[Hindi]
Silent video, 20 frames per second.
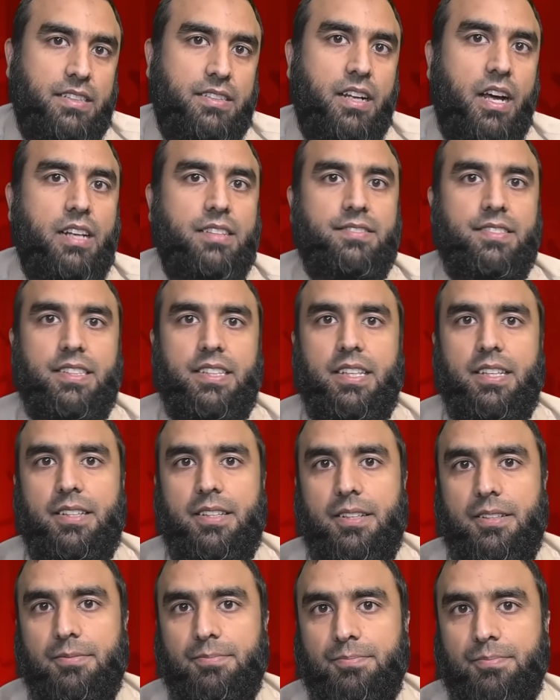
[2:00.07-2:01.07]
डाल
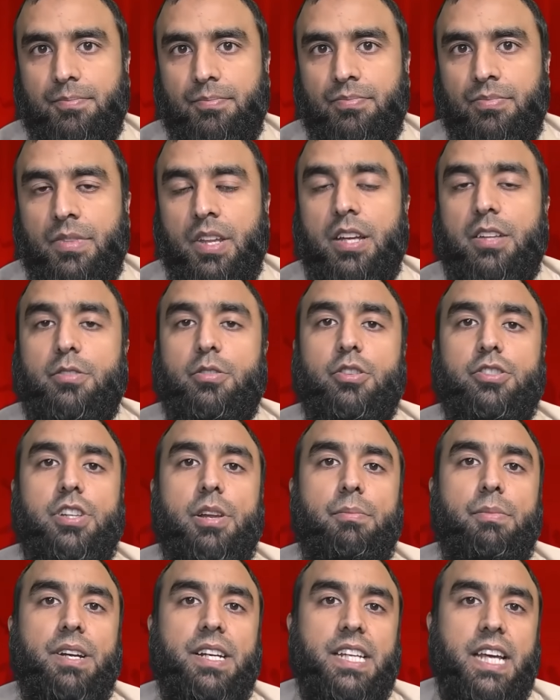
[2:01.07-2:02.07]
सकेंगे सोशल
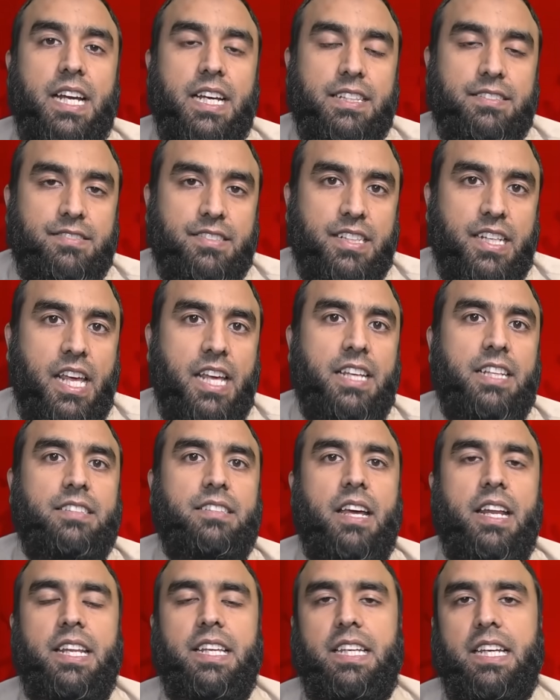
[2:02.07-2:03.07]
मीडिया के जरिए ही
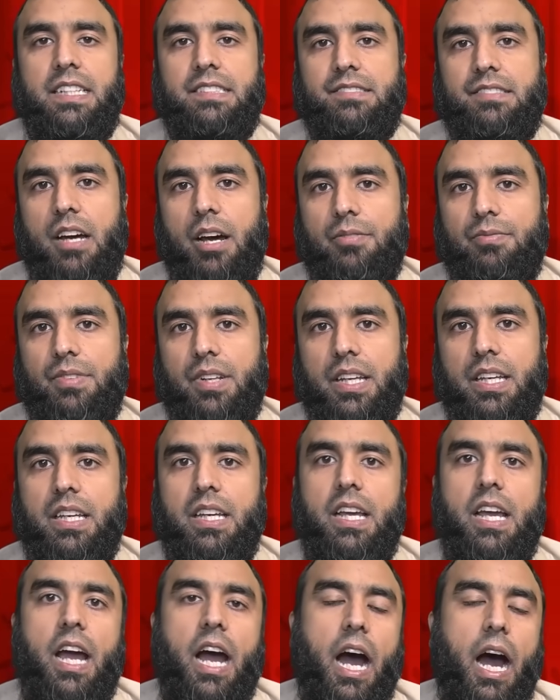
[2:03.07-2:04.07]
तरीके इंसाफ ने
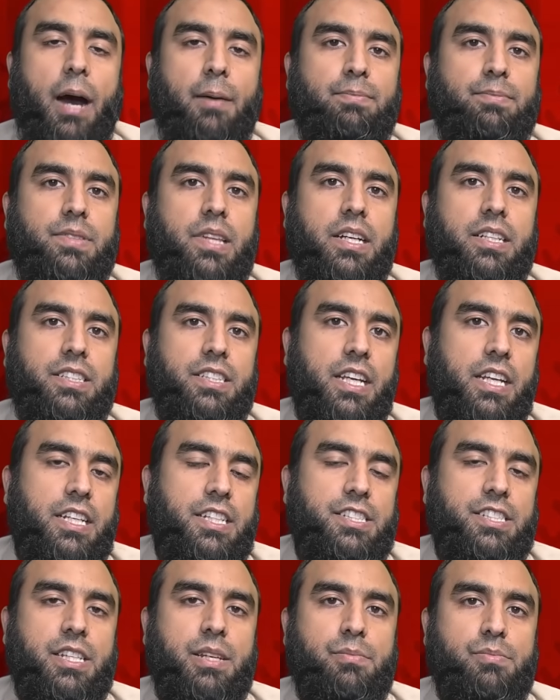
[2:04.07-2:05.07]
अब तक ये
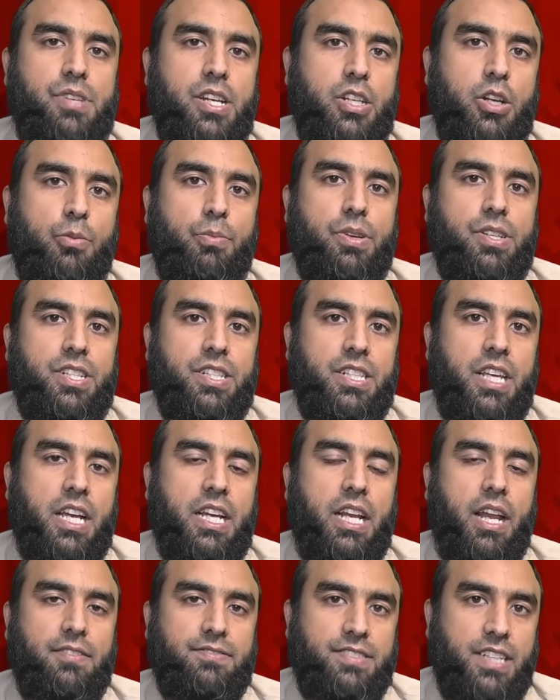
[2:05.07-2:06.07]
रजीम चेंज ऑपरेशन के
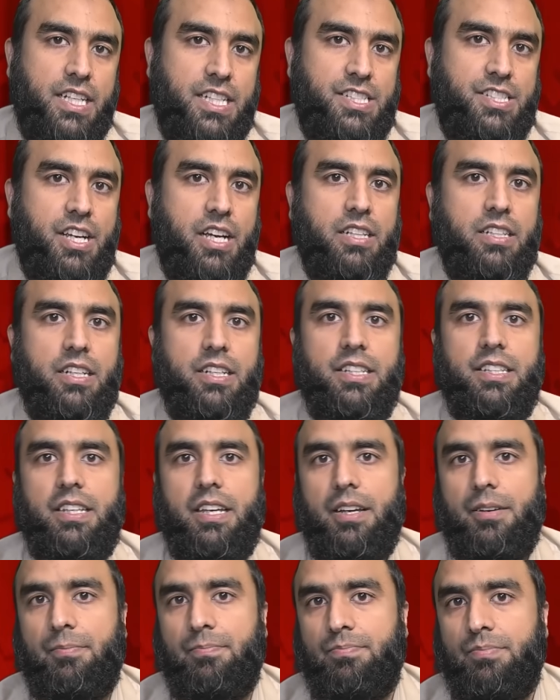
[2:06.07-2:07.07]
खिलाफ सारी जंग लड़ी है
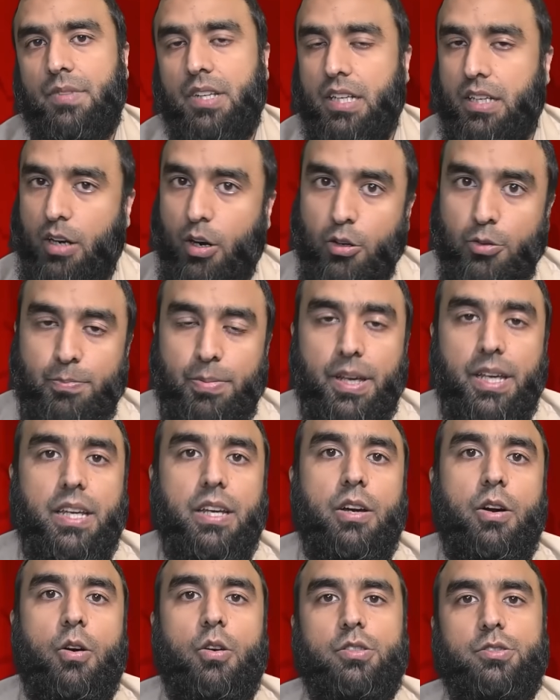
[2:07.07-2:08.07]
ग्राउंड पे
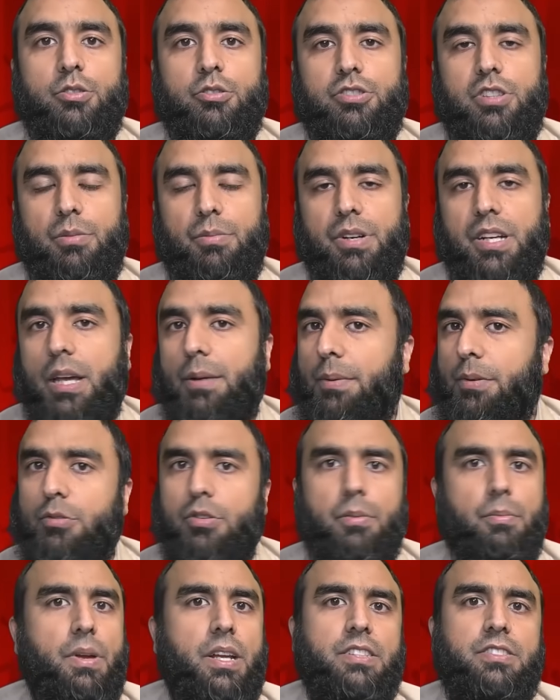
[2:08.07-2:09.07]
और सोशल मीडिया पे
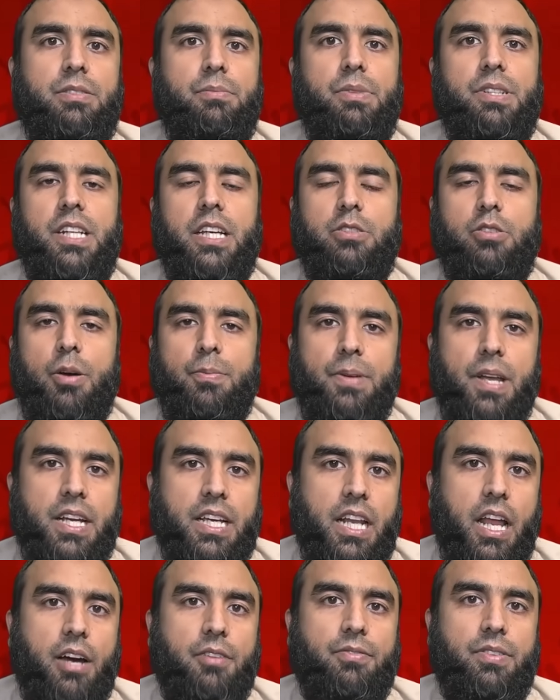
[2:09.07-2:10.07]
क्योंकि मेन स्ट्रीम मीडिया तो आपके
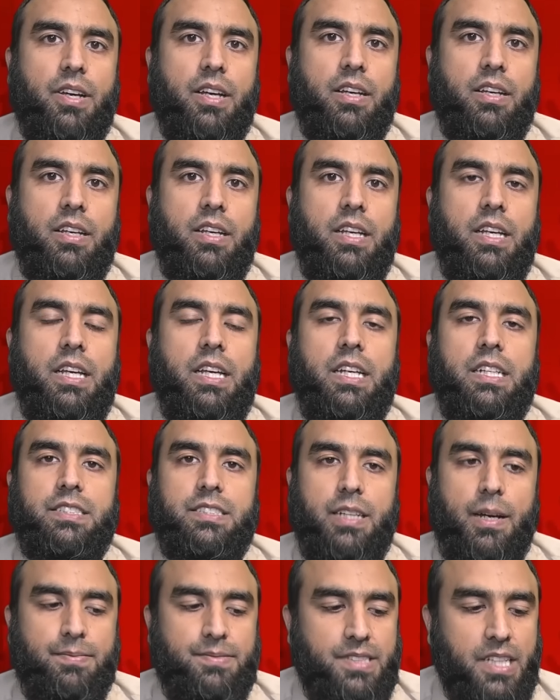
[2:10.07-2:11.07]
खिलाफ है
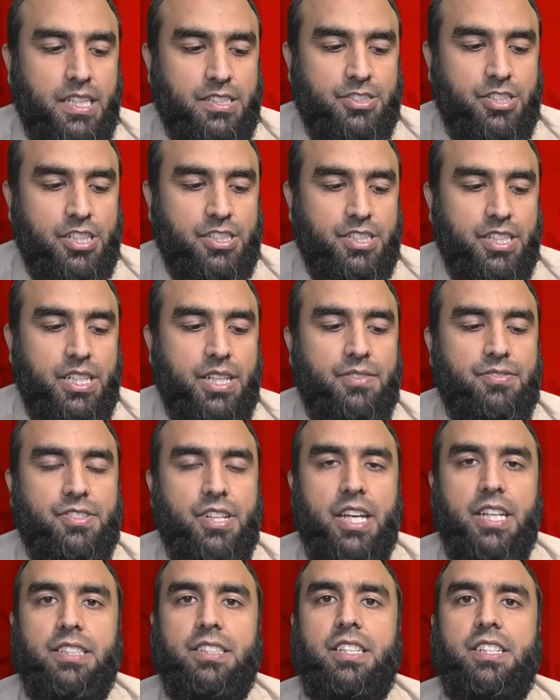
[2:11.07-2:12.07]
जब से अरशद शरीफ
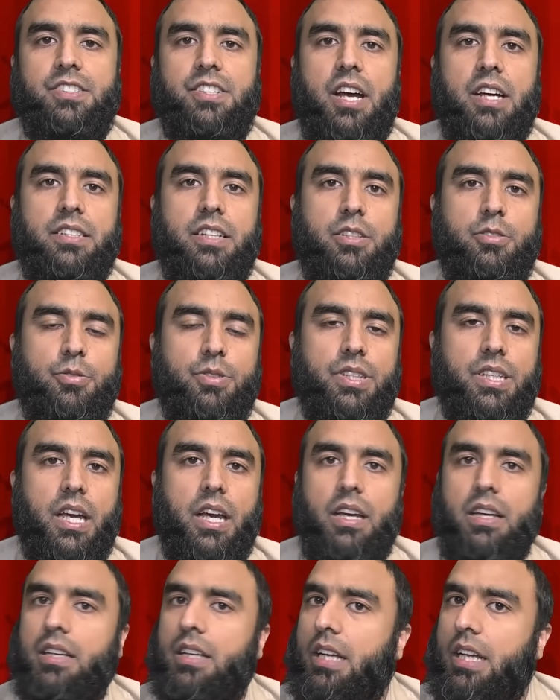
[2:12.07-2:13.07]
शहीद की शहादत हुई है
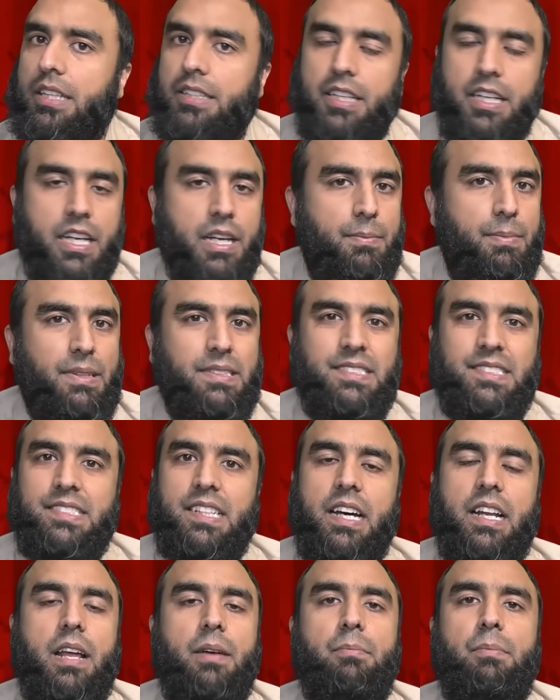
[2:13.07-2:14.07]
तकरीबन
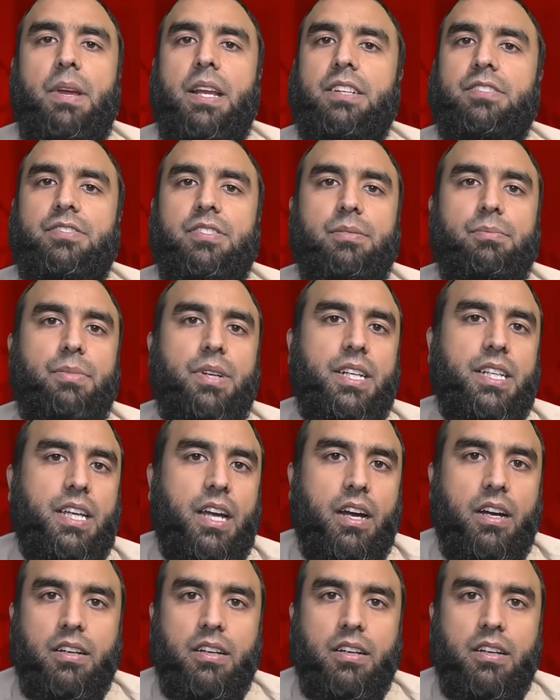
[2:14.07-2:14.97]
सारा मेन स्ट्रीम मीडिया